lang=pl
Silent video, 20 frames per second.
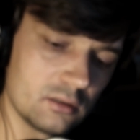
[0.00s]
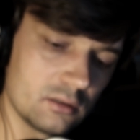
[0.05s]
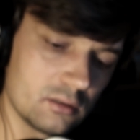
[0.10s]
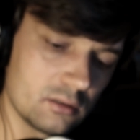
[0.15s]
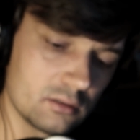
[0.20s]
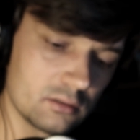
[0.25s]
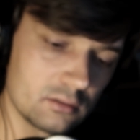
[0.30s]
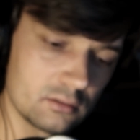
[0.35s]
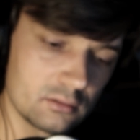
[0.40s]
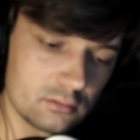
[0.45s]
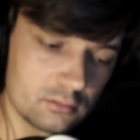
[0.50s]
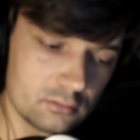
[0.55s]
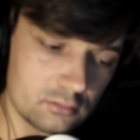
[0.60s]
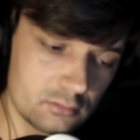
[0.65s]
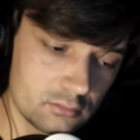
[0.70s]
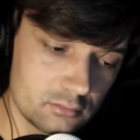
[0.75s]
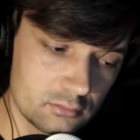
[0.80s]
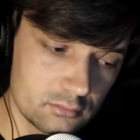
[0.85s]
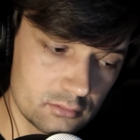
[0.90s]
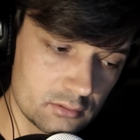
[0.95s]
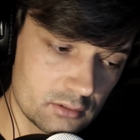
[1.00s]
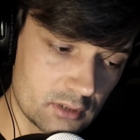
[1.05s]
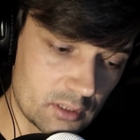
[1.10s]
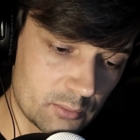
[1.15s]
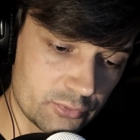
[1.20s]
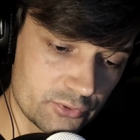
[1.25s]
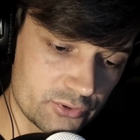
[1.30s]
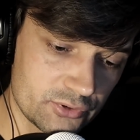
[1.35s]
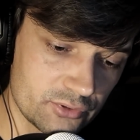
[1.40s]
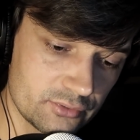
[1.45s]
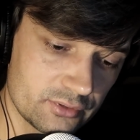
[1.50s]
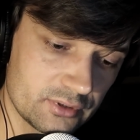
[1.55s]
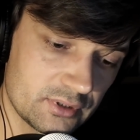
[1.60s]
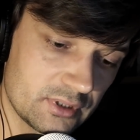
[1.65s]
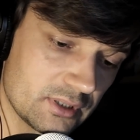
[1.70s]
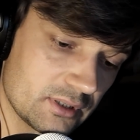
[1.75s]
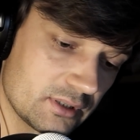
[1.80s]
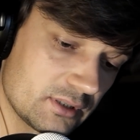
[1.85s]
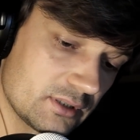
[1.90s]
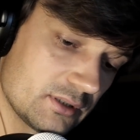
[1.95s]
Y, na
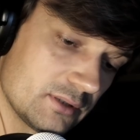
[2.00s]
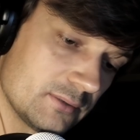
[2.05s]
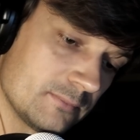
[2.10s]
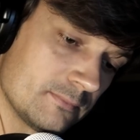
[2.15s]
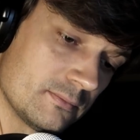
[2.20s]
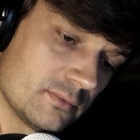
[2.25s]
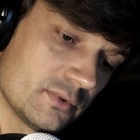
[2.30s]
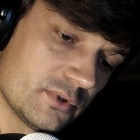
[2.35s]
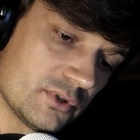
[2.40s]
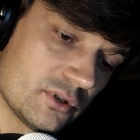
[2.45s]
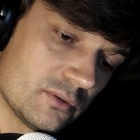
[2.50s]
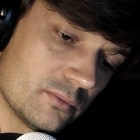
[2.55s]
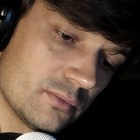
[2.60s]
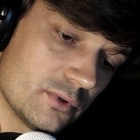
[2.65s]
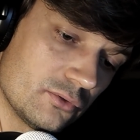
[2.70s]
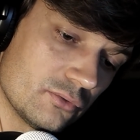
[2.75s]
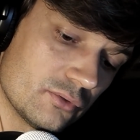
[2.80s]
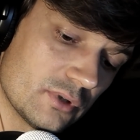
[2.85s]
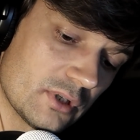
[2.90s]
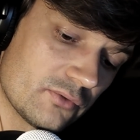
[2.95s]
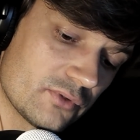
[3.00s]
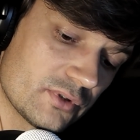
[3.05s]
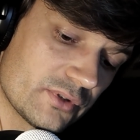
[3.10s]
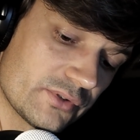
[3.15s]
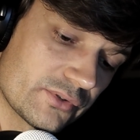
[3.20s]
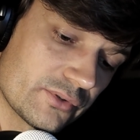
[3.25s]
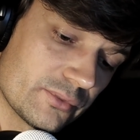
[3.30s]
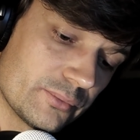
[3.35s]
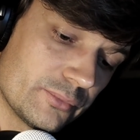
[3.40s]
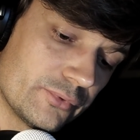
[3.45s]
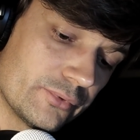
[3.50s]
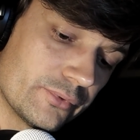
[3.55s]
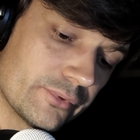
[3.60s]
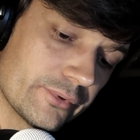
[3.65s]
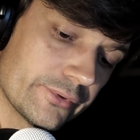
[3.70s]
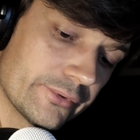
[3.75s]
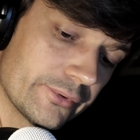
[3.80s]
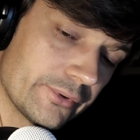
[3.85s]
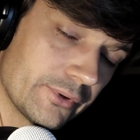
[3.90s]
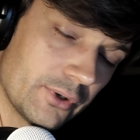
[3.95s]
początek, żeby tutaj wszystko
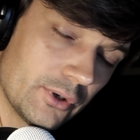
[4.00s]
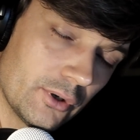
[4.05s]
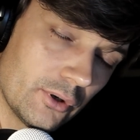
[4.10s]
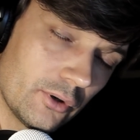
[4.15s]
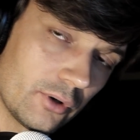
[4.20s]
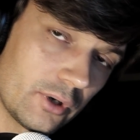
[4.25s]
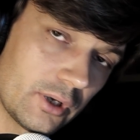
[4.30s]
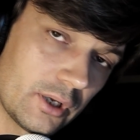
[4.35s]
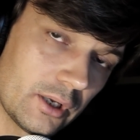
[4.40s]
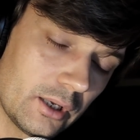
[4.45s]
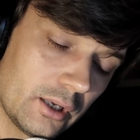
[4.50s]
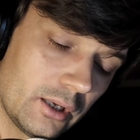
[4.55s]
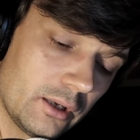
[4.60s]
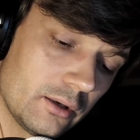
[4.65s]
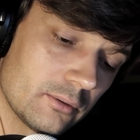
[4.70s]
było ok,